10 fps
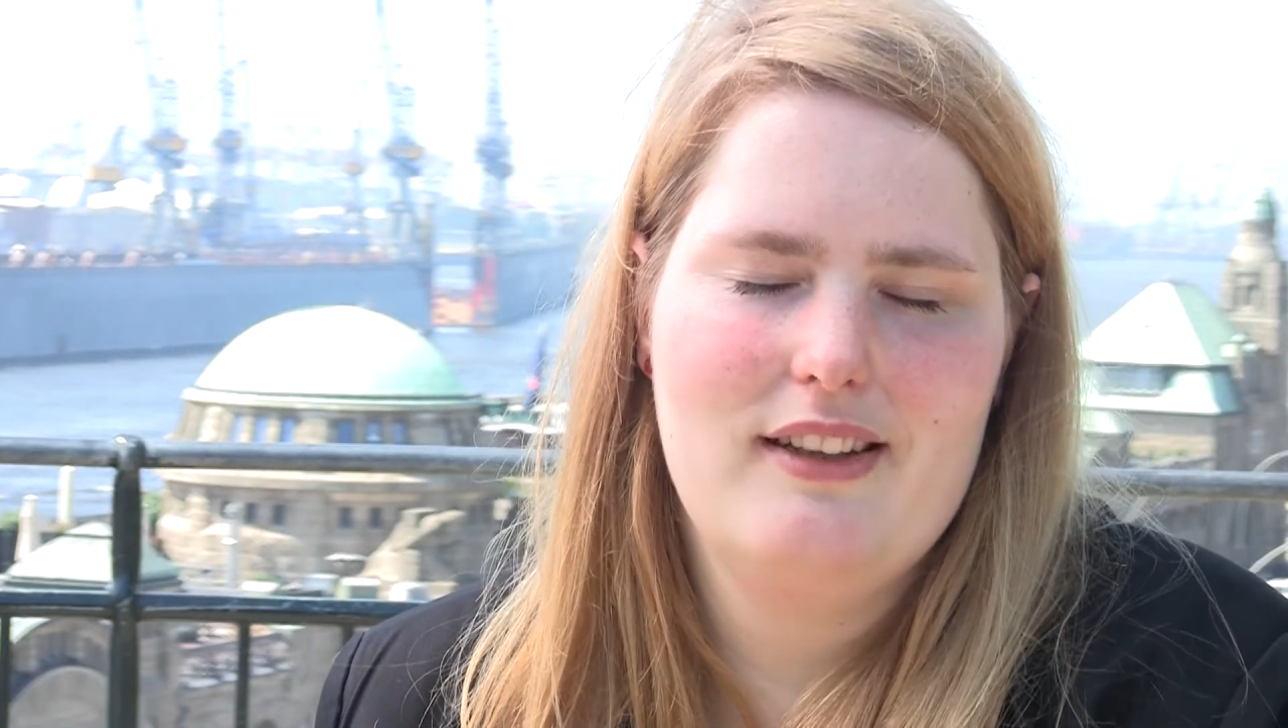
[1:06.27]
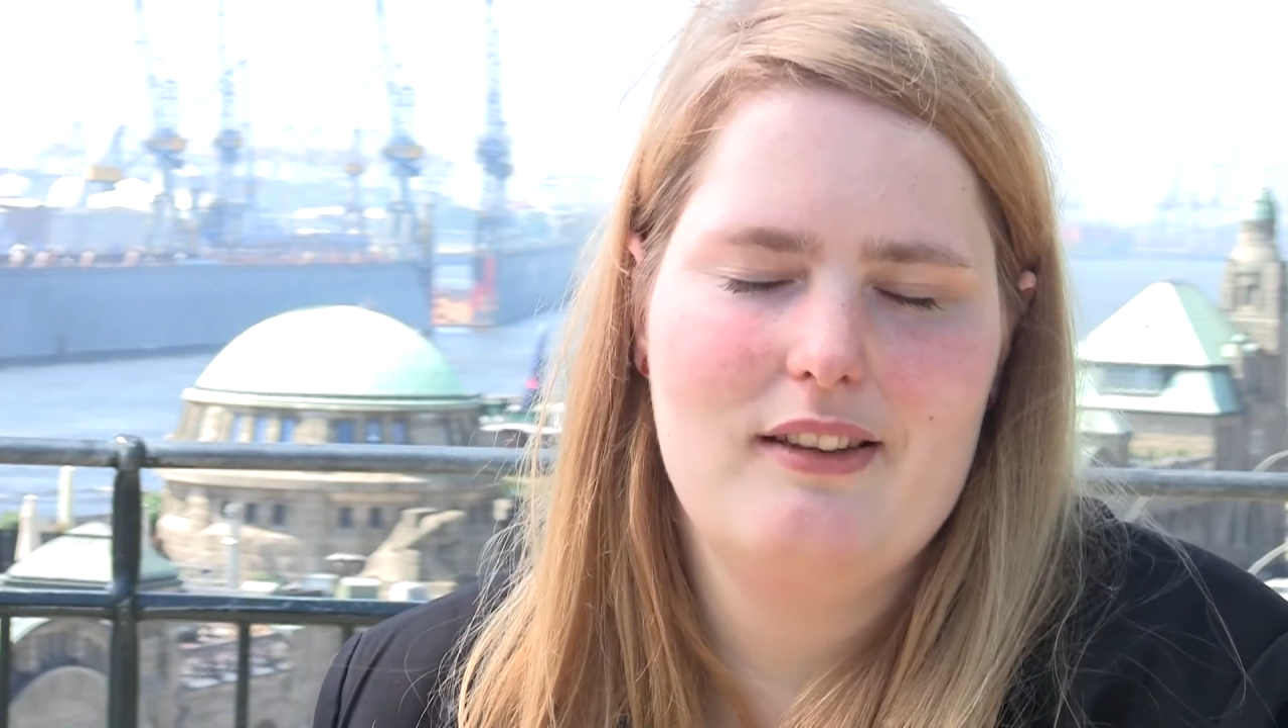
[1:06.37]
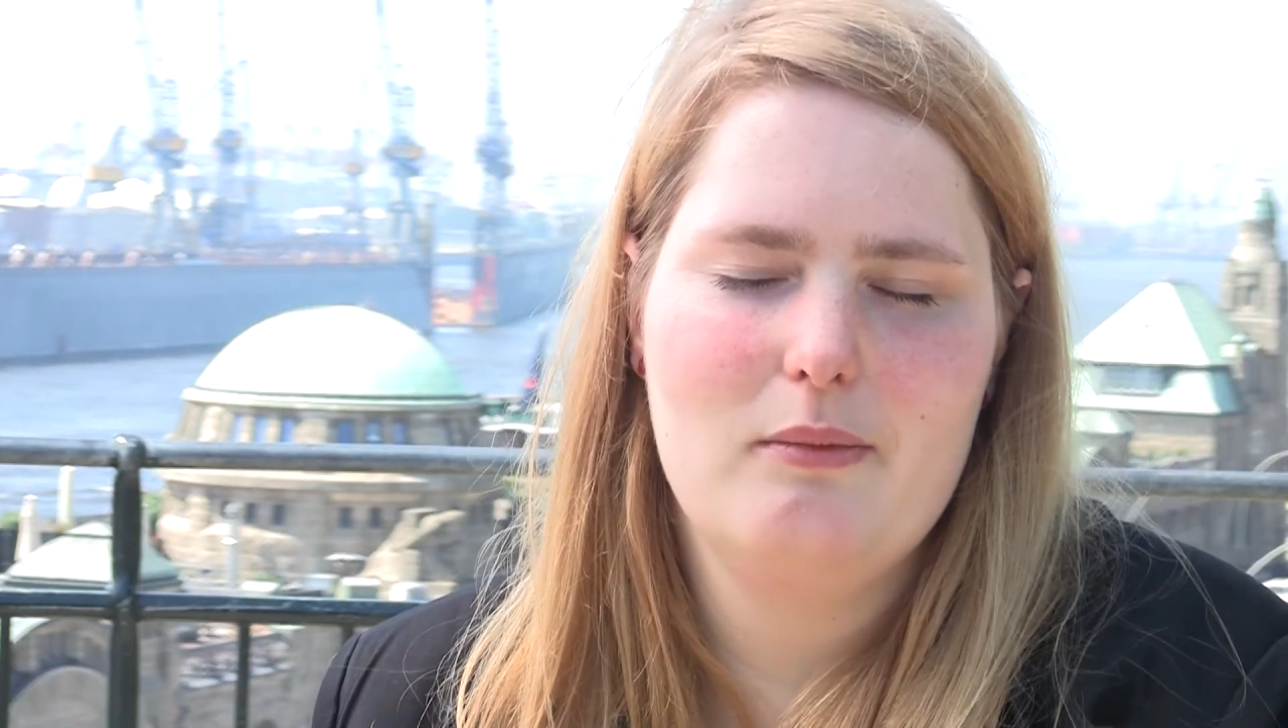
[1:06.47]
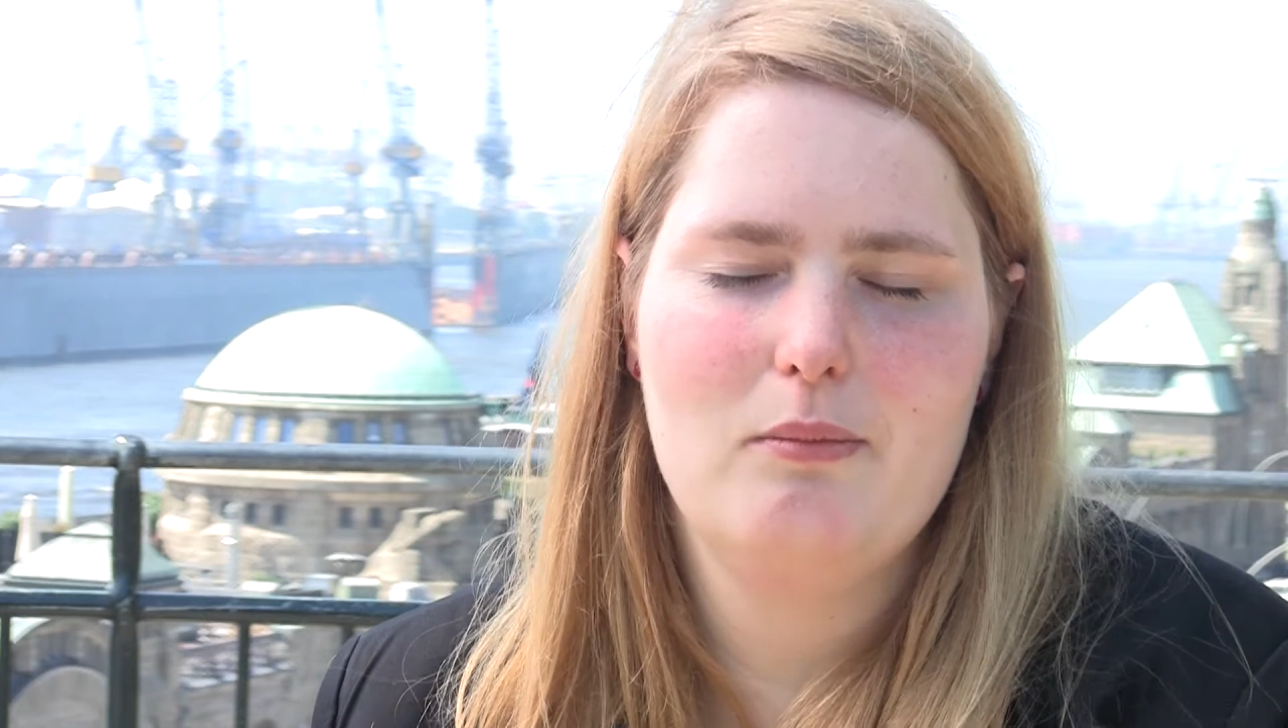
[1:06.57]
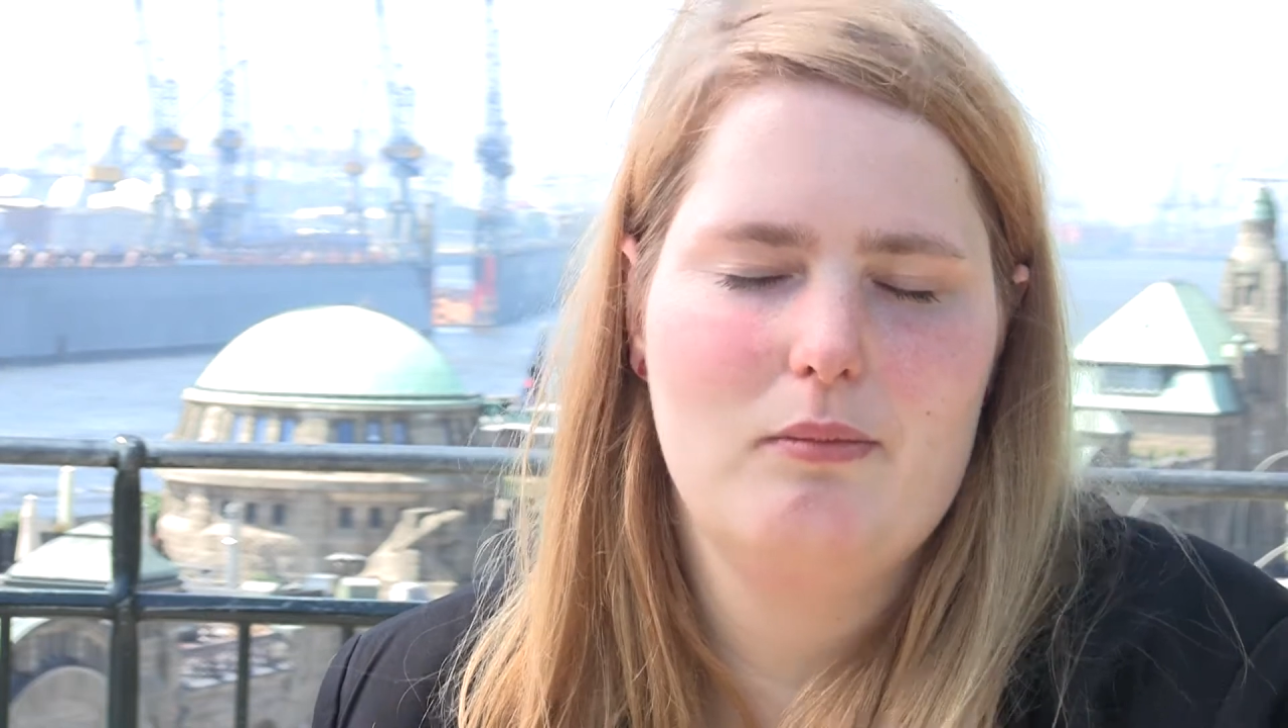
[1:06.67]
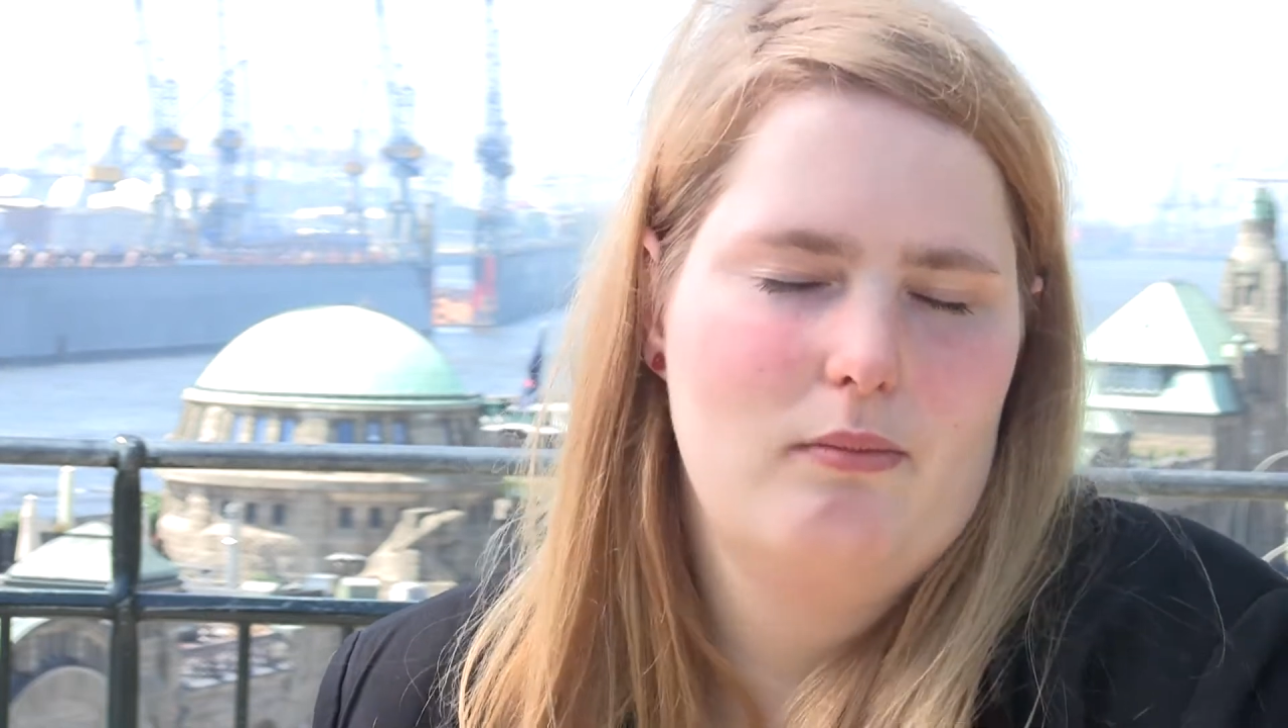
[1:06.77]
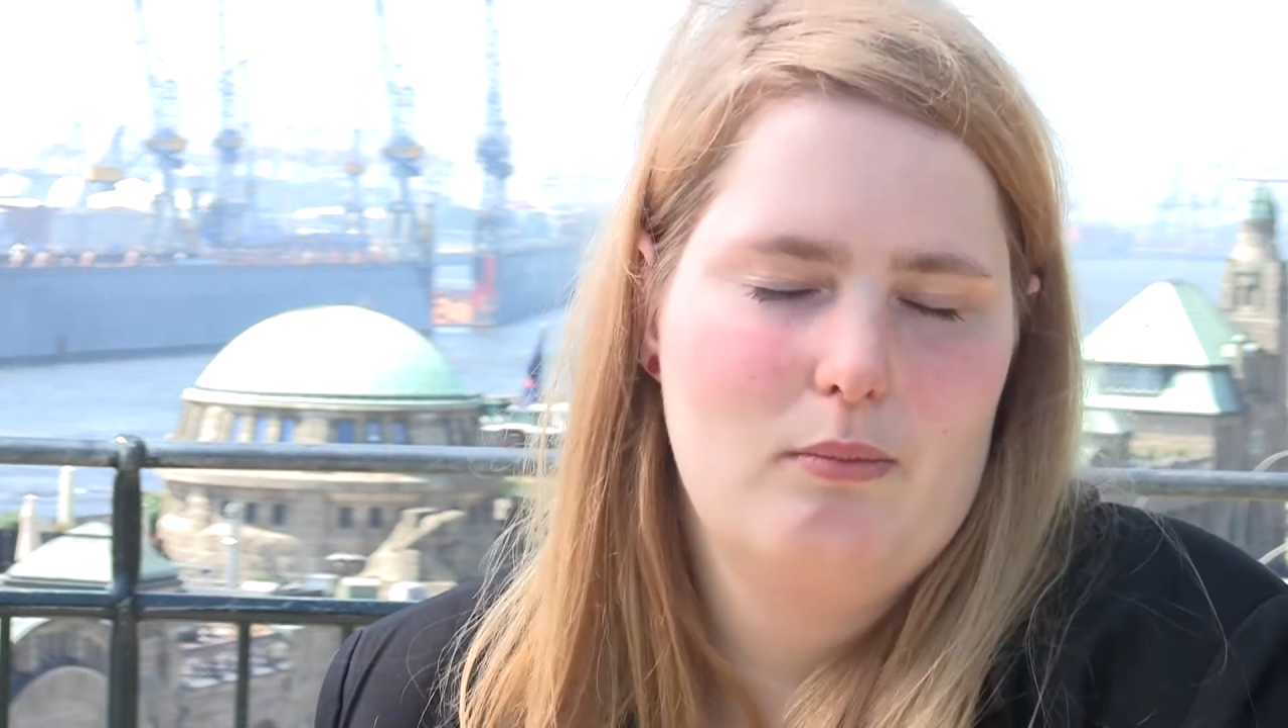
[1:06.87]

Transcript: essen